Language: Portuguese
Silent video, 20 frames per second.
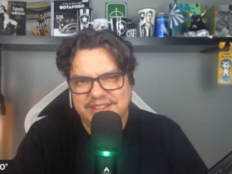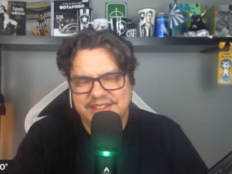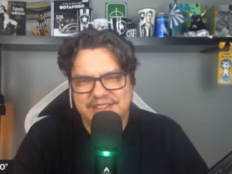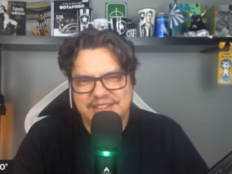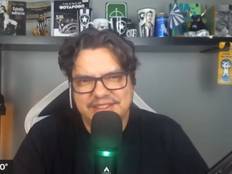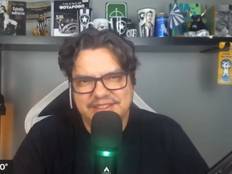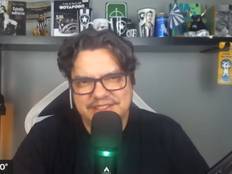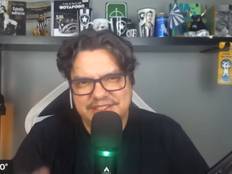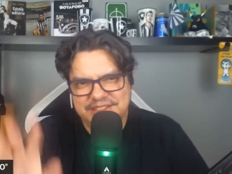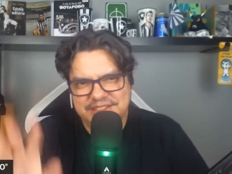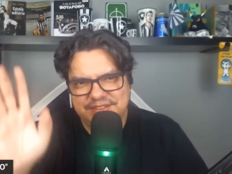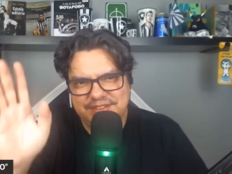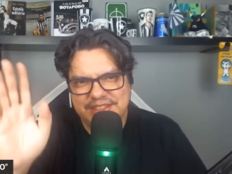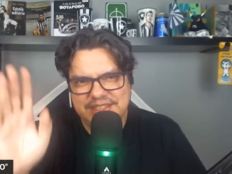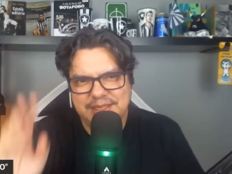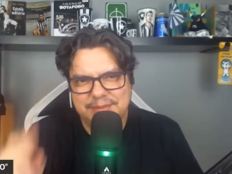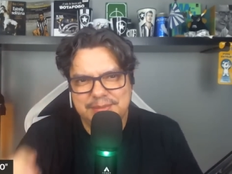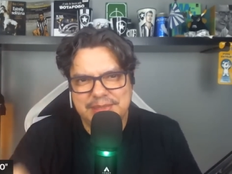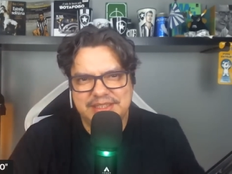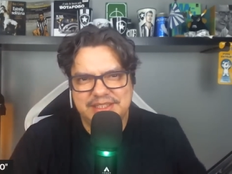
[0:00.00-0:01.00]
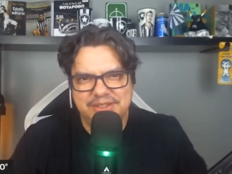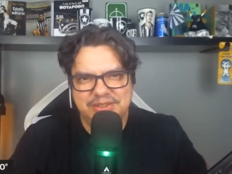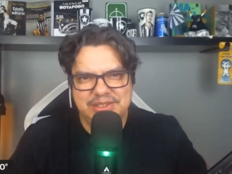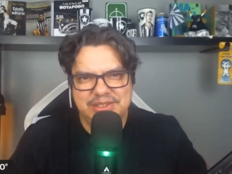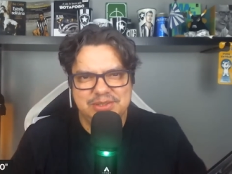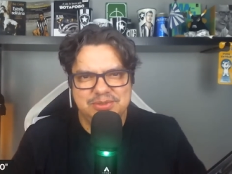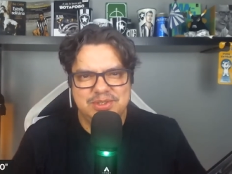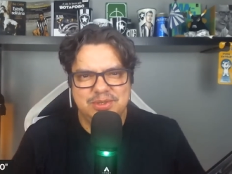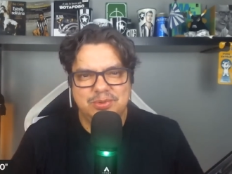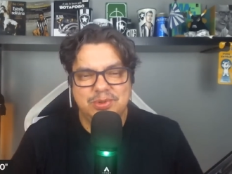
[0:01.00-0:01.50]
né, a gente já vai estar tá batendo
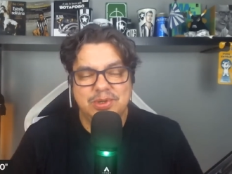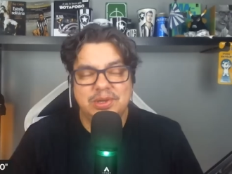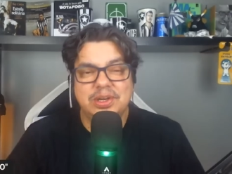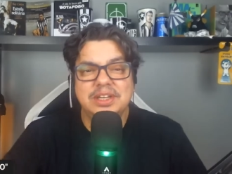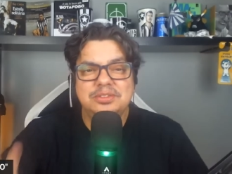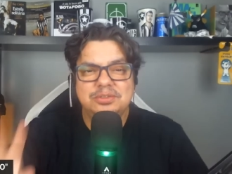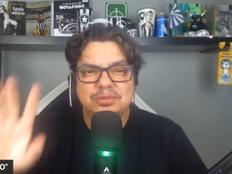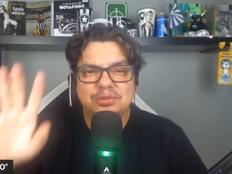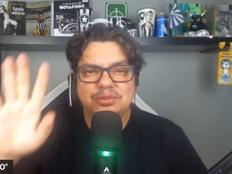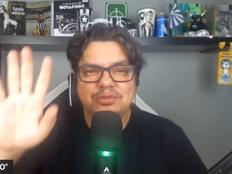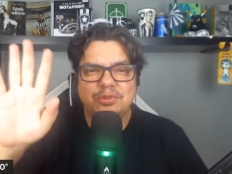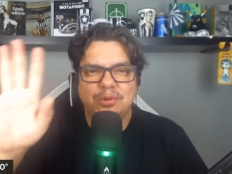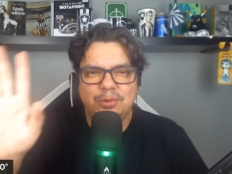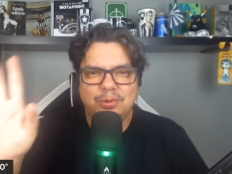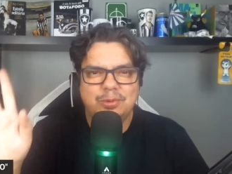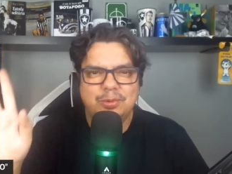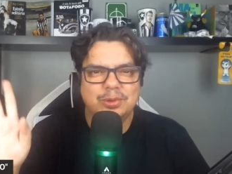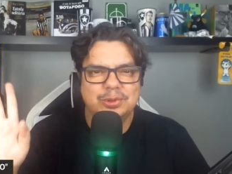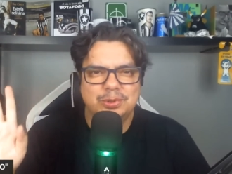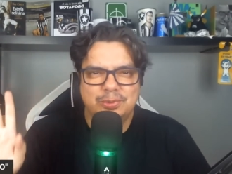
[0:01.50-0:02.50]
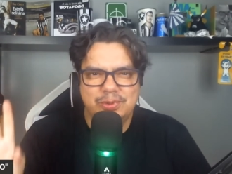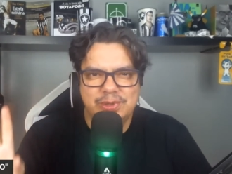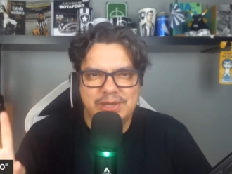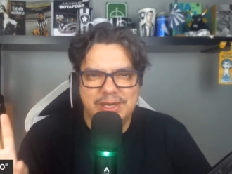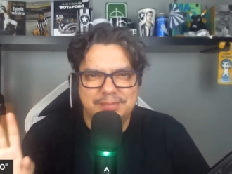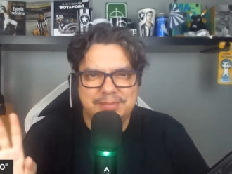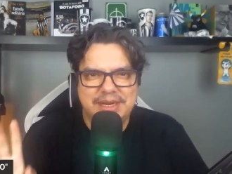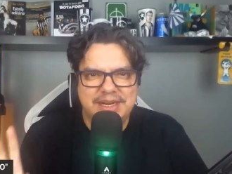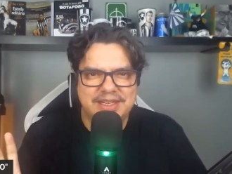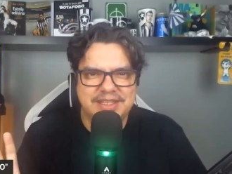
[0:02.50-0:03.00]
aí no, Antes do jogo contra o
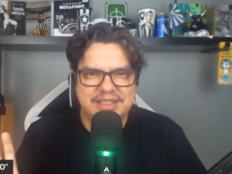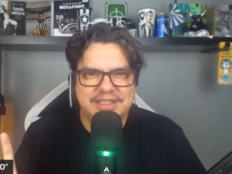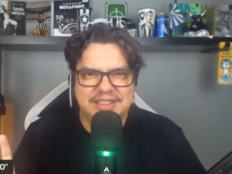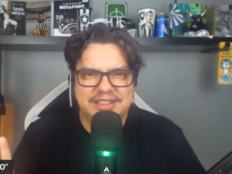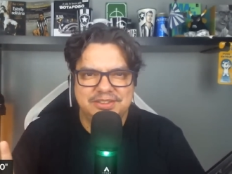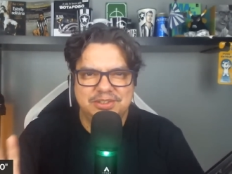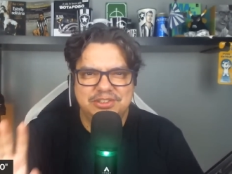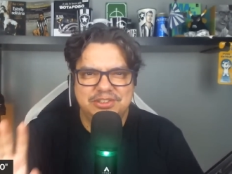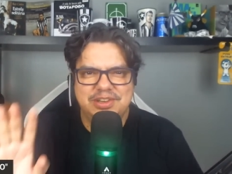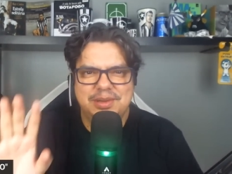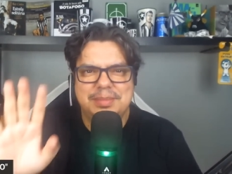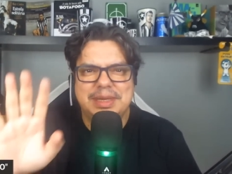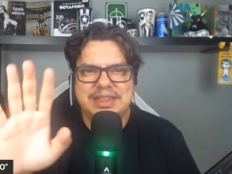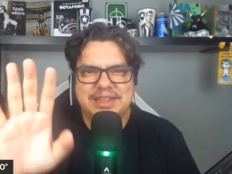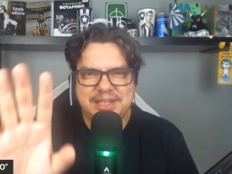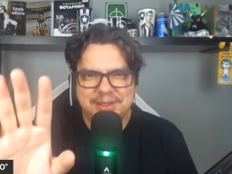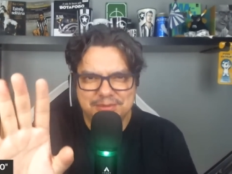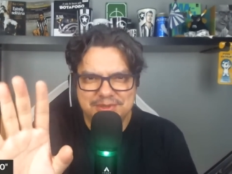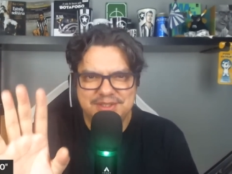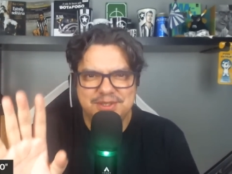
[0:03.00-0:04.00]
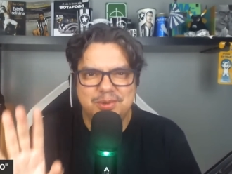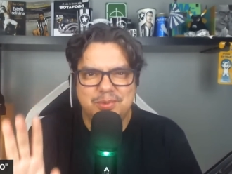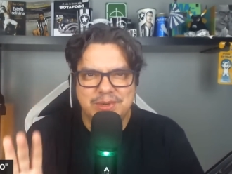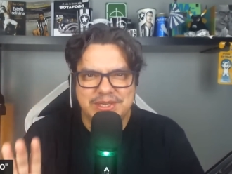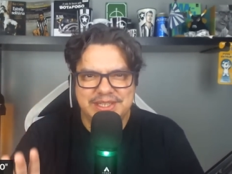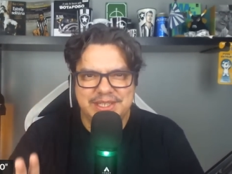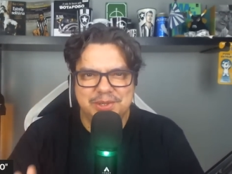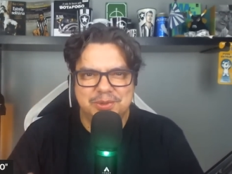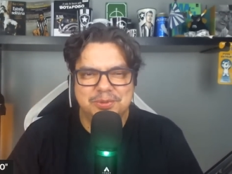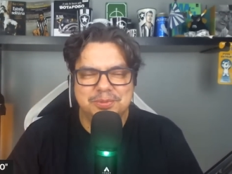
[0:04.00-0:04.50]
Cuiabá, nós já batemos
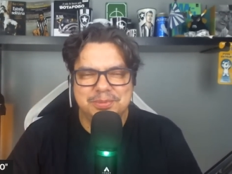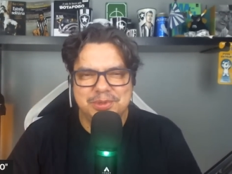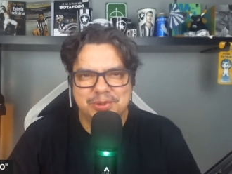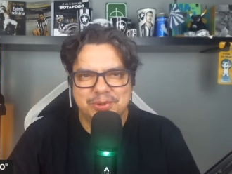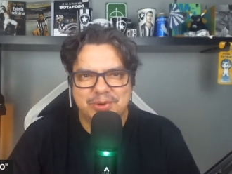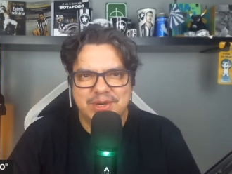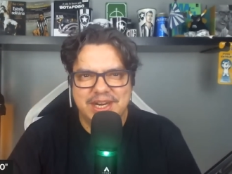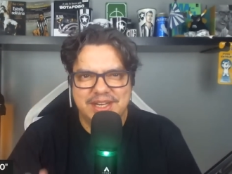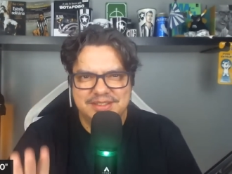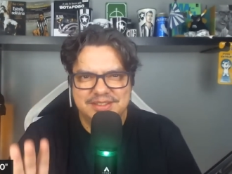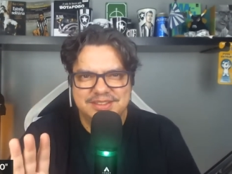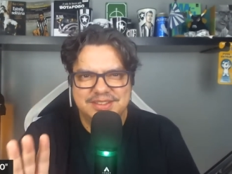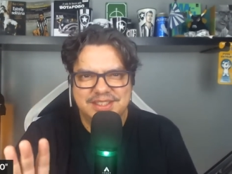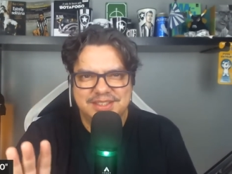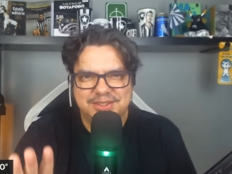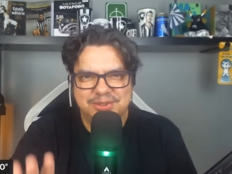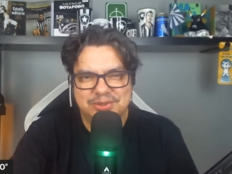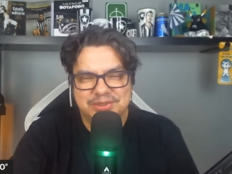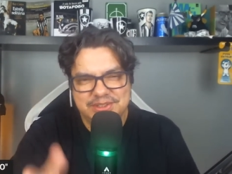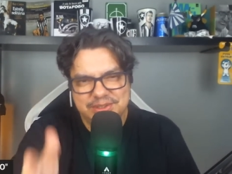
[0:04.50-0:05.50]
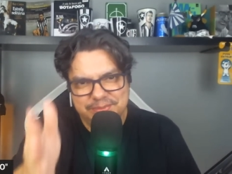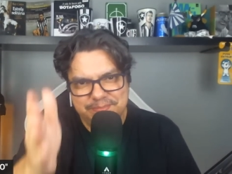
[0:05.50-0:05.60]
51 mil, graças a Deus.